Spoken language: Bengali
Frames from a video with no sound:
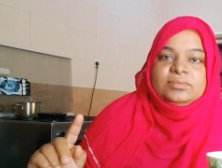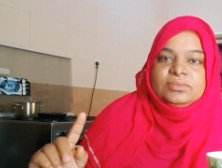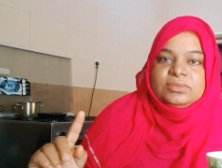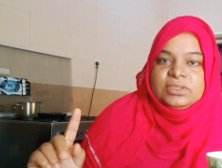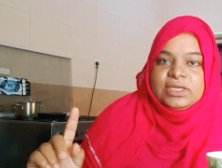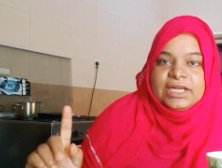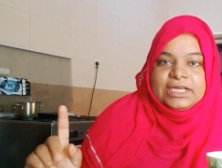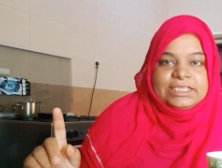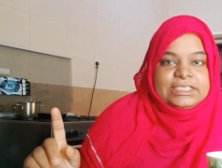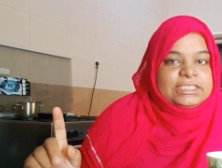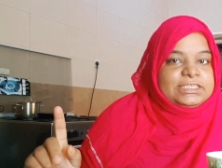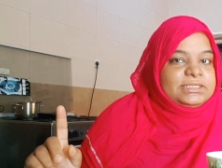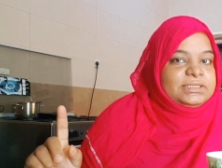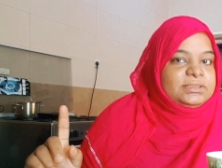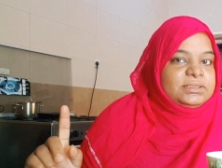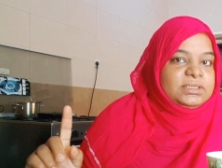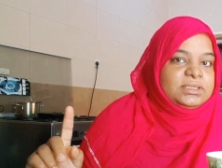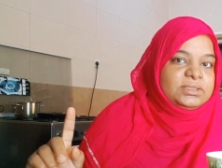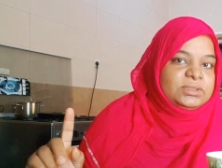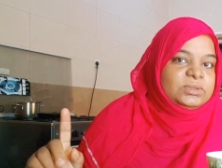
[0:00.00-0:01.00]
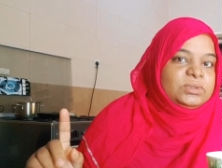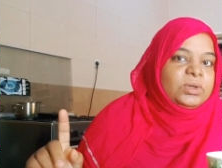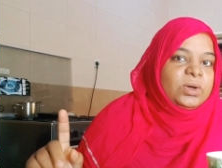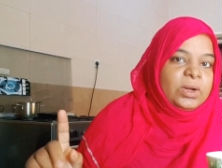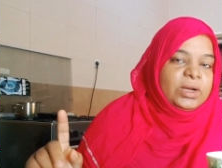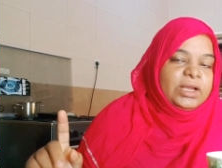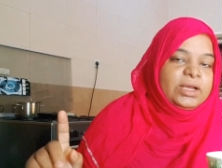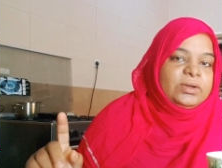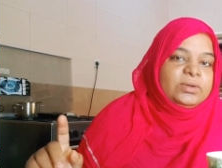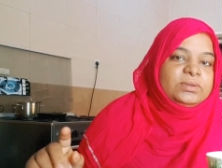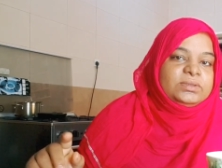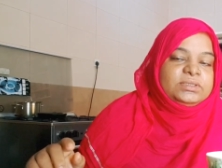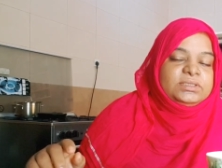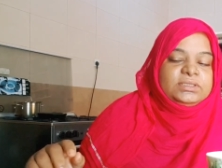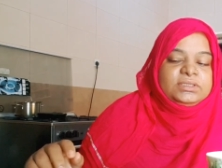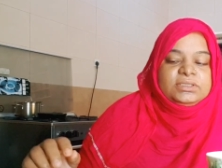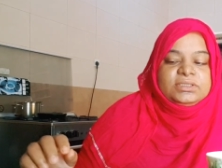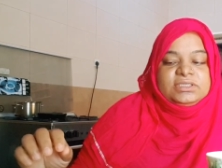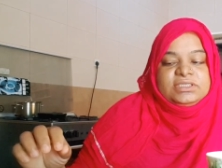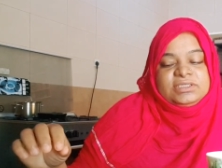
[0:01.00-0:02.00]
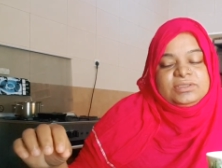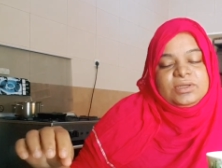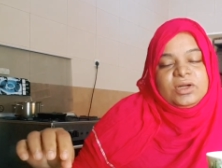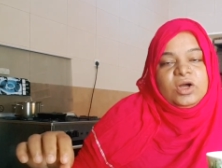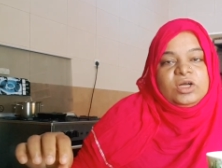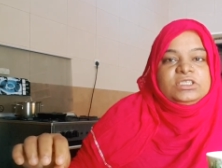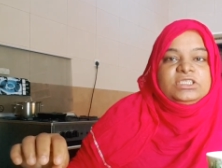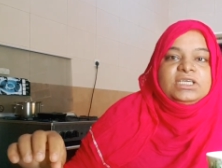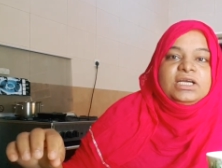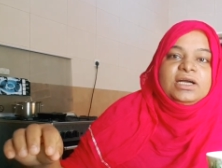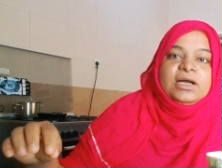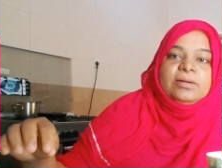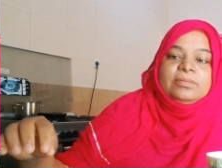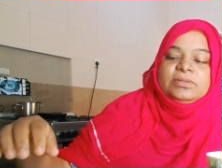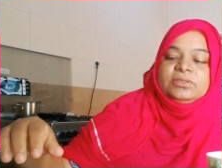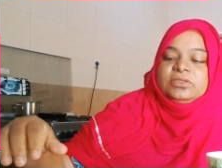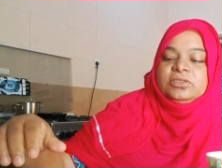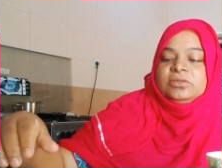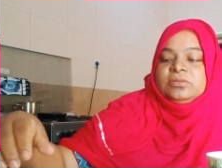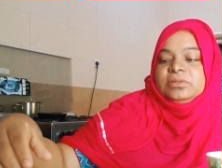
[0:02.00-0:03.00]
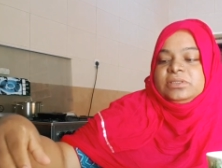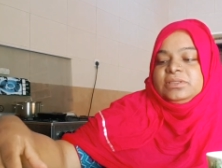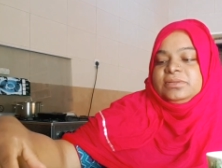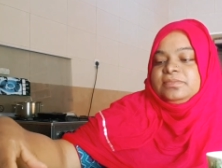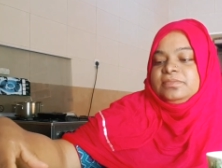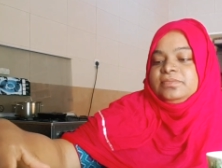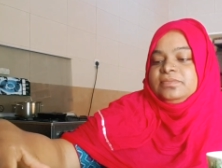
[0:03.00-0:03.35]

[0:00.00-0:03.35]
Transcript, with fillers: মুখের টেস্ট কিন্তু অনেক ক্ষতিকর রং চা খাবেন সবাই